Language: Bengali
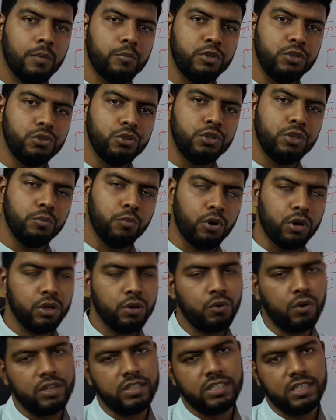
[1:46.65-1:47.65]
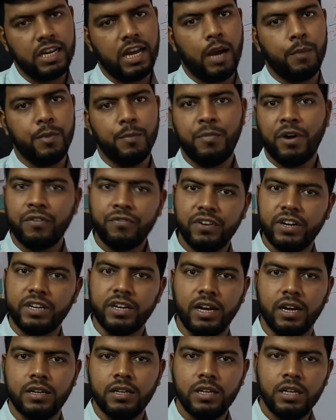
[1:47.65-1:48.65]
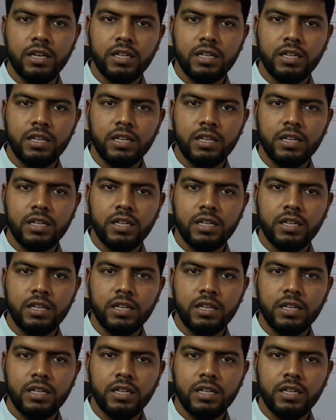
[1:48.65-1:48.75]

আপনি যদি মনে করেন যে না আমি পারফেক্ট না